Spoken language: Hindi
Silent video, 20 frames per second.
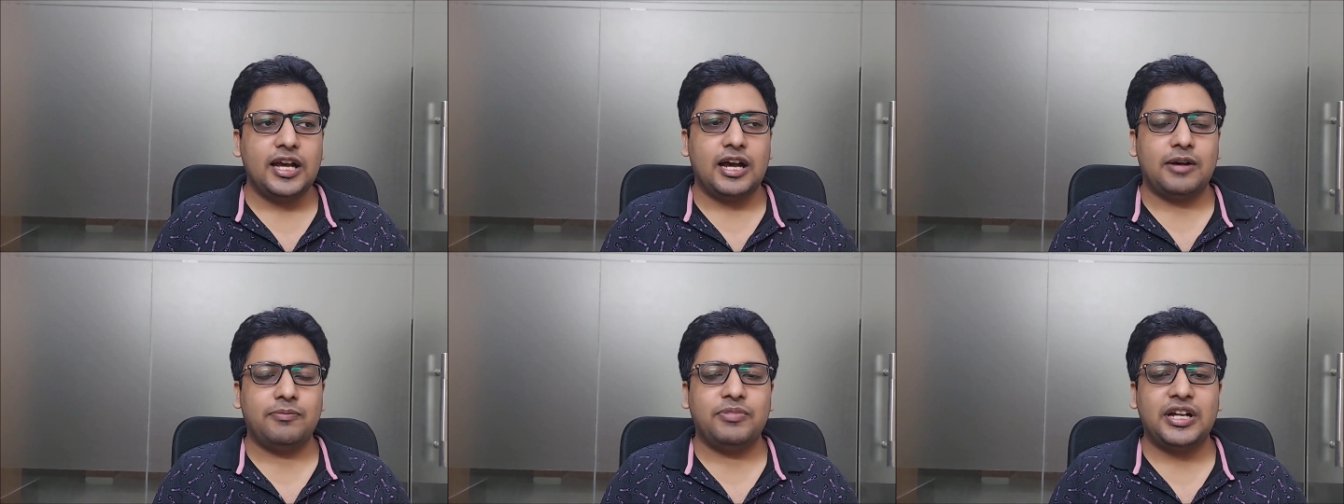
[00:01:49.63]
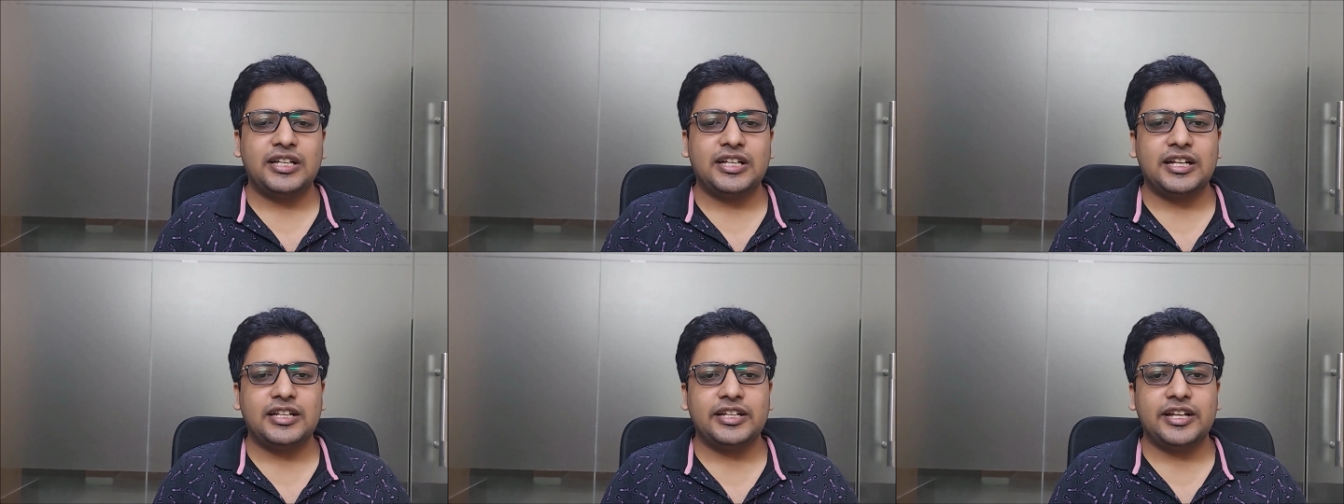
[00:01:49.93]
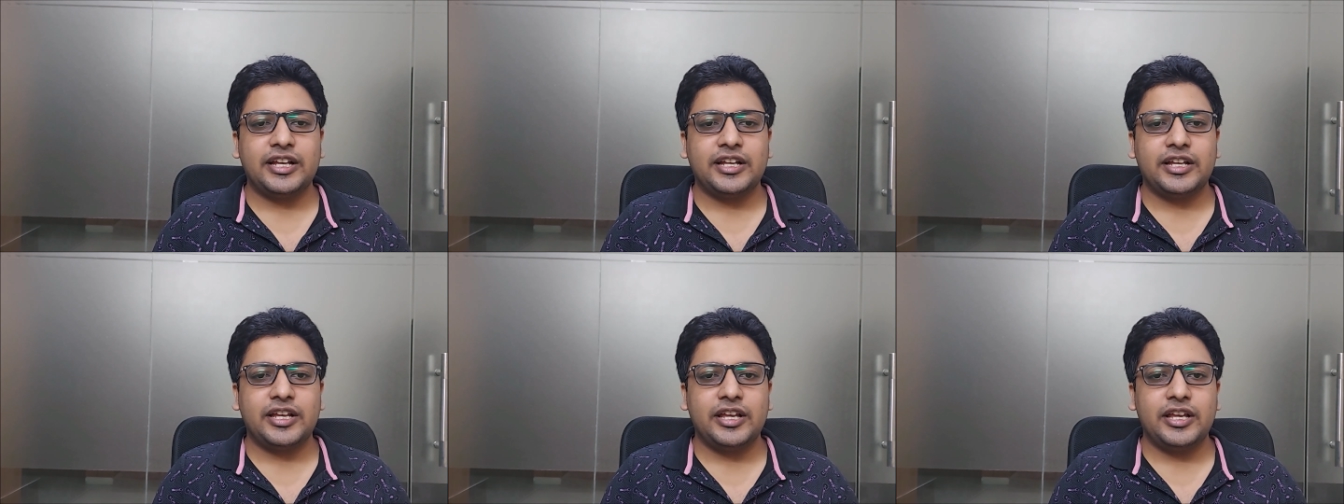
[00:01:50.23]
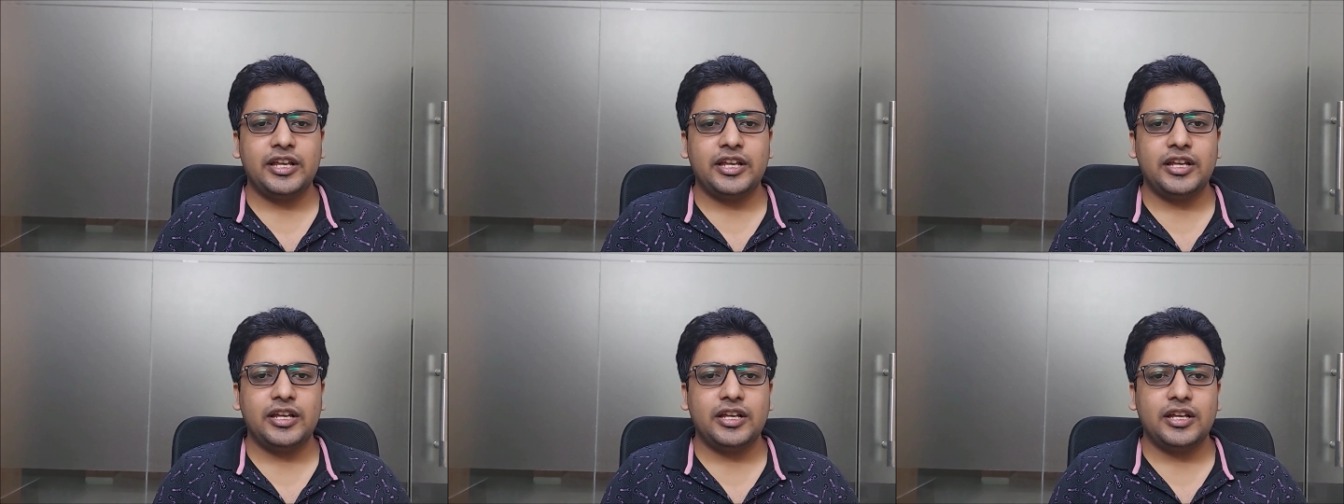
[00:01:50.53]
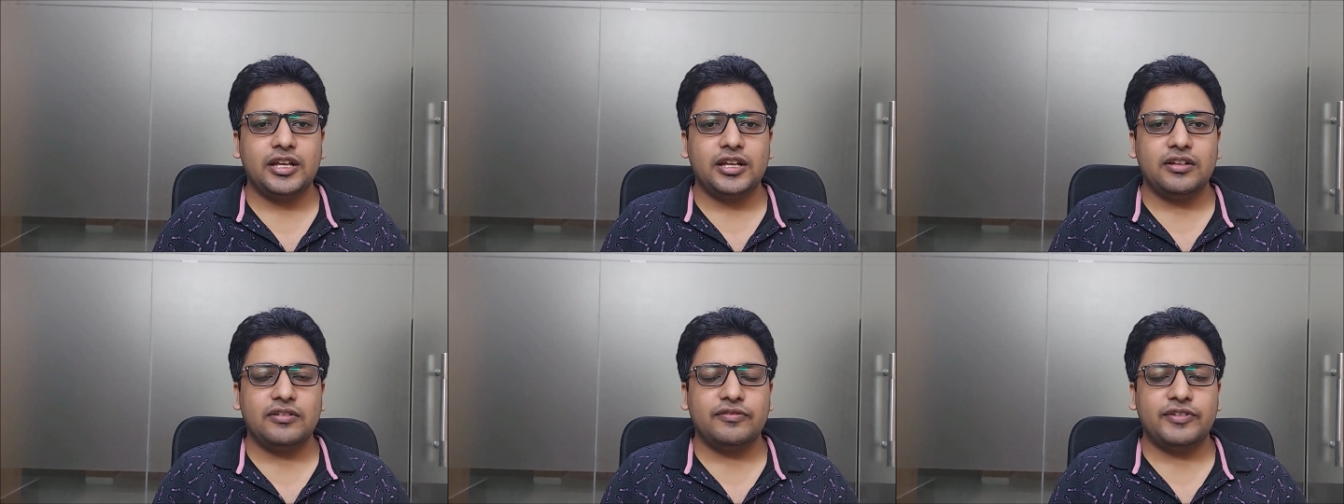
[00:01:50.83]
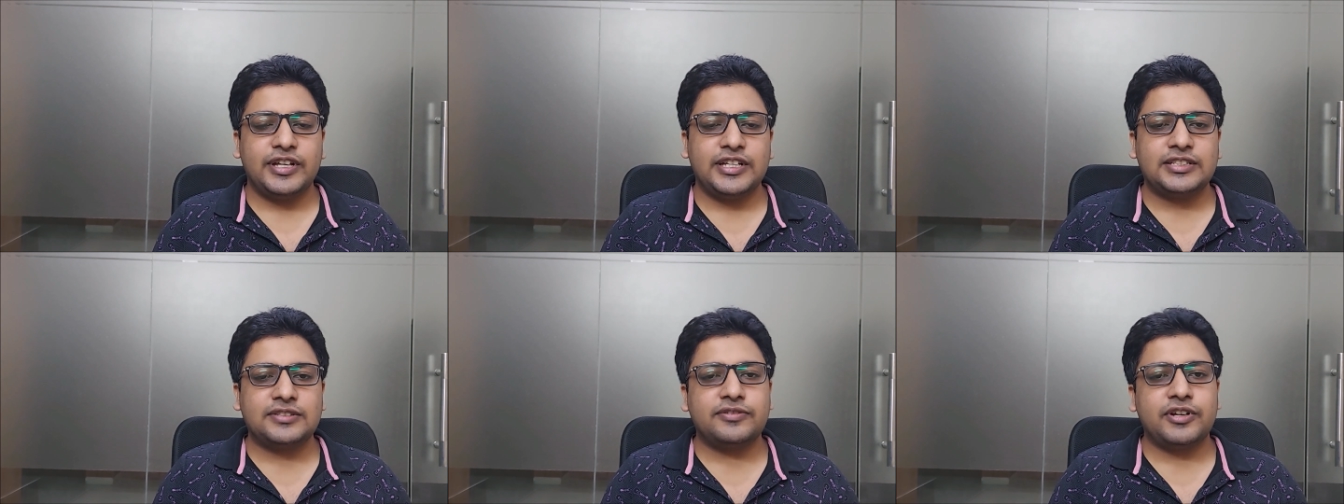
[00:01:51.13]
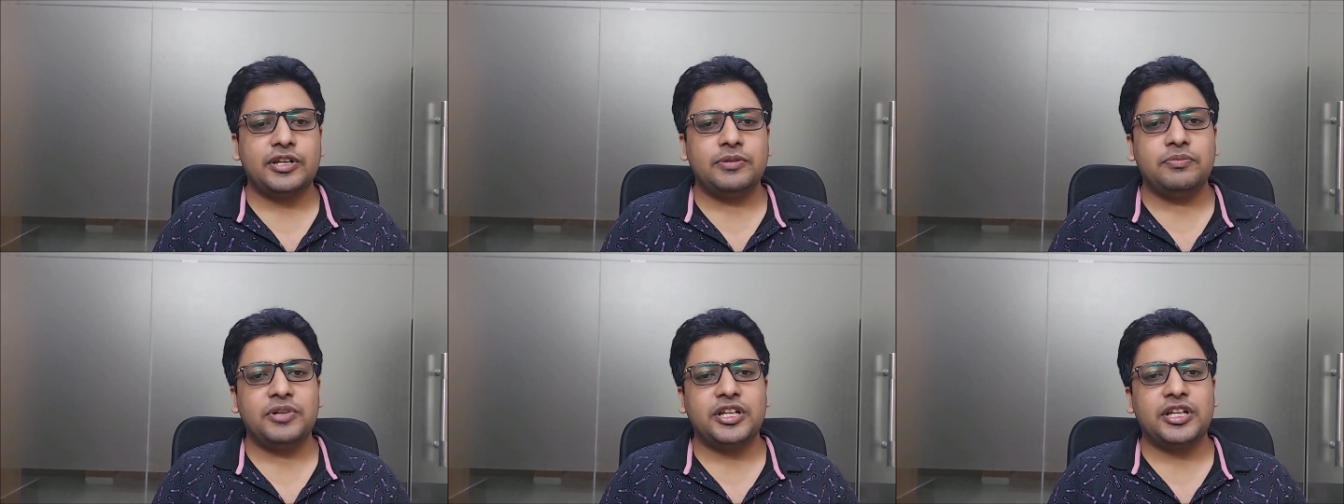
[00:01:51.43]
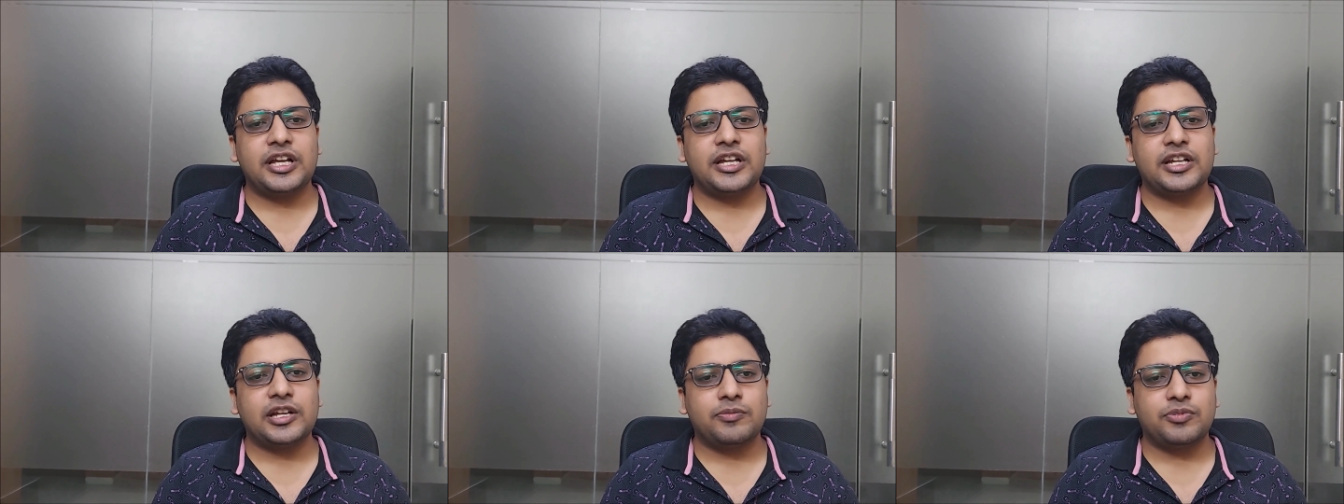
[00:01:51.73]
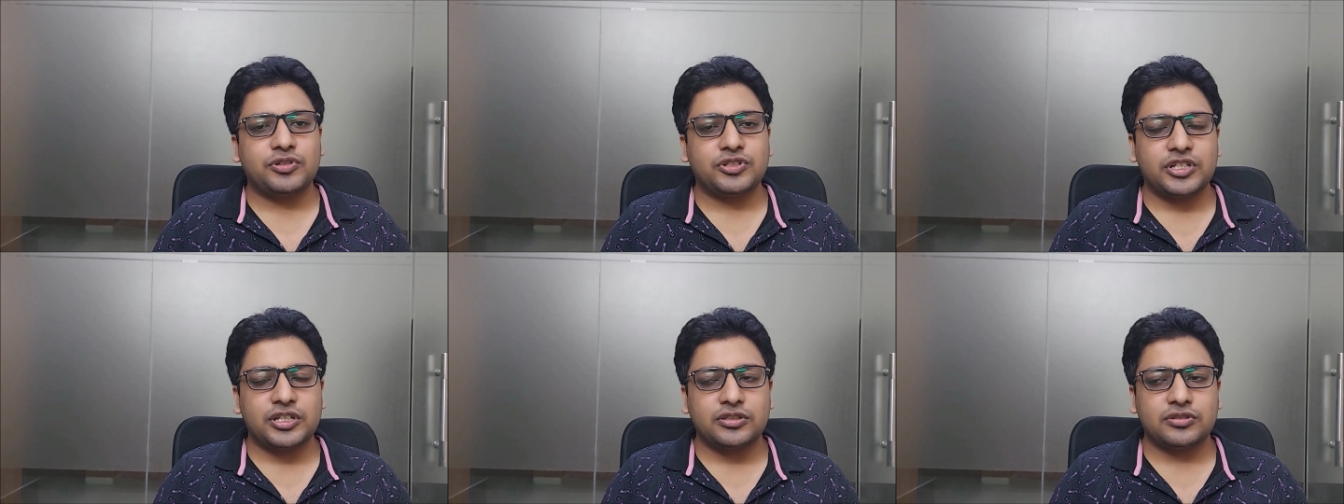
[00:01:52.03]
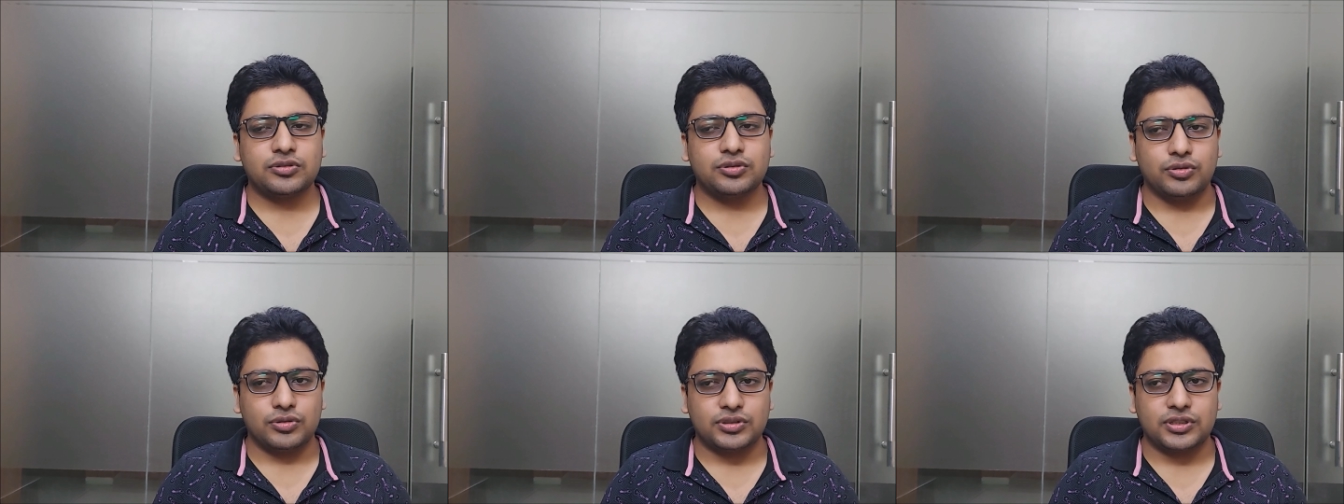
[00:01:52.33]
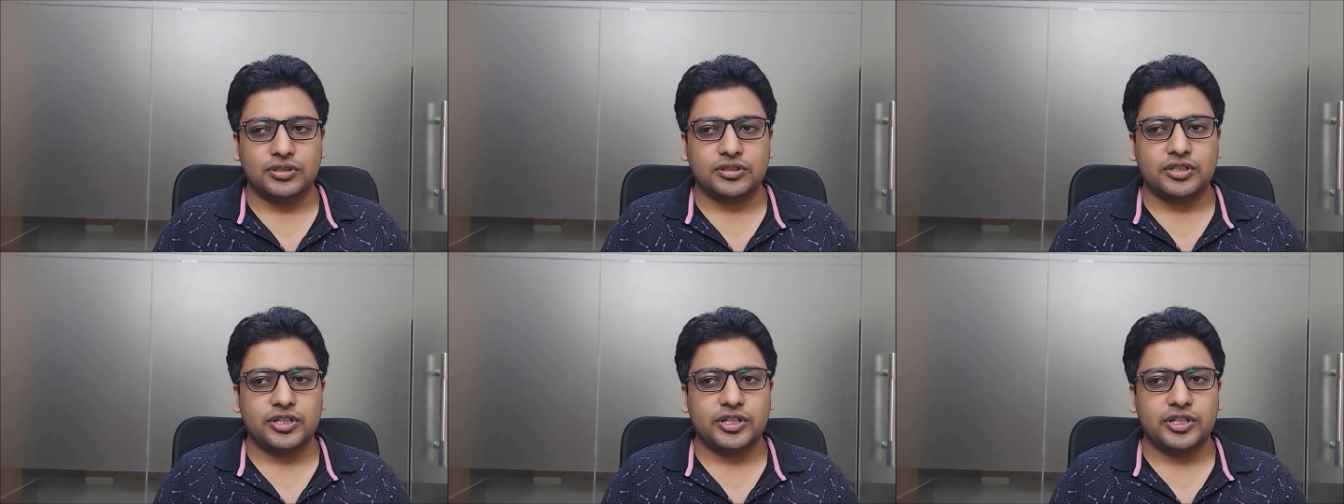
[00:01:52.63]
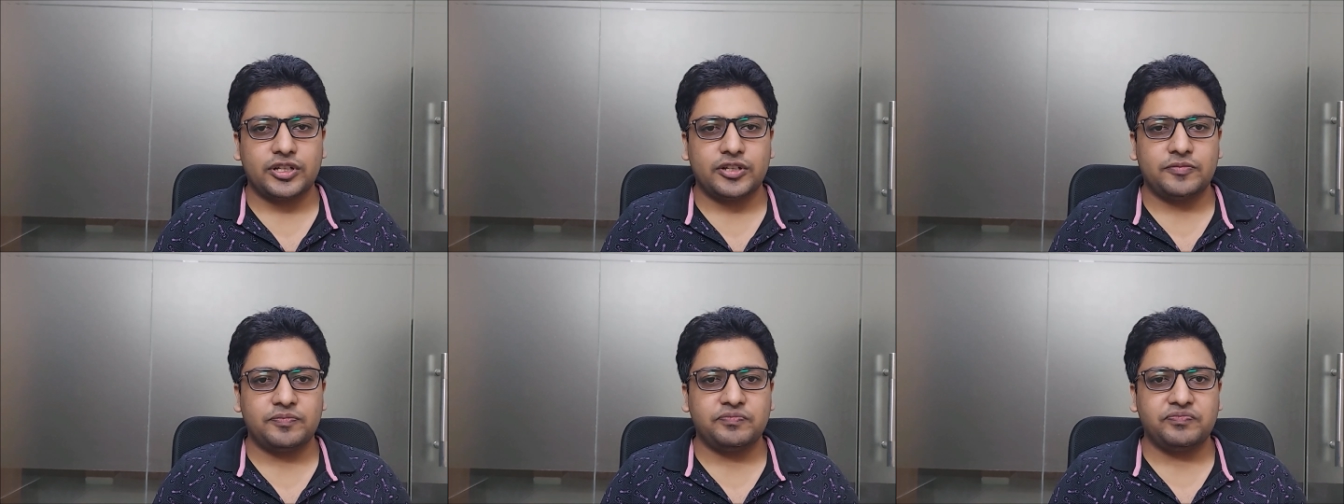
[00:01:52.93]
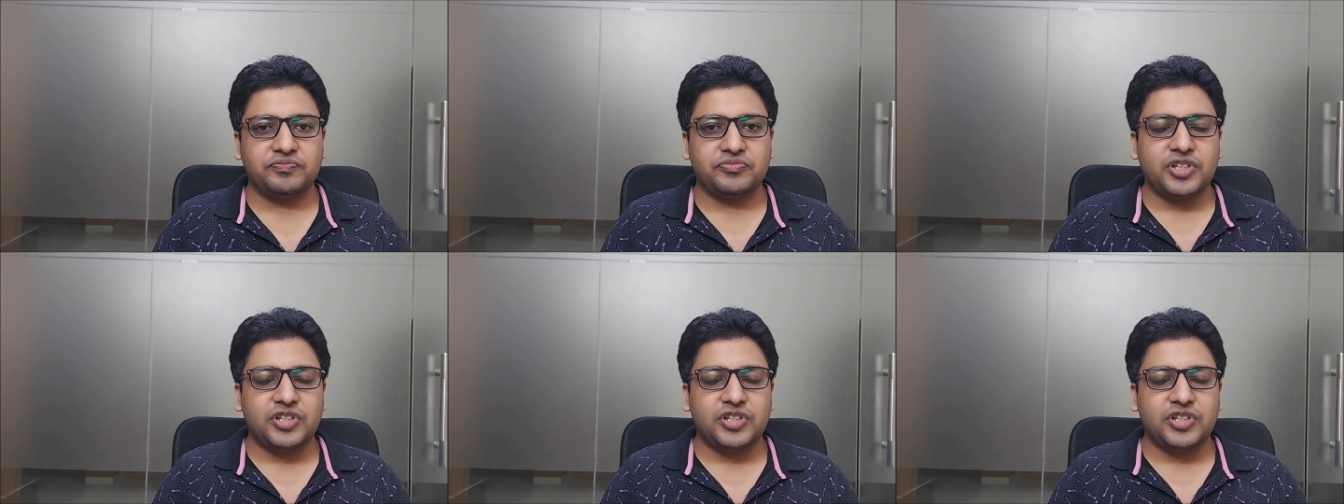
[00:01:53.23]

अब बात आती है कि फ़ेज़ फाइव में क्या क्या प्रोजेक्ट्स हो सकते हैं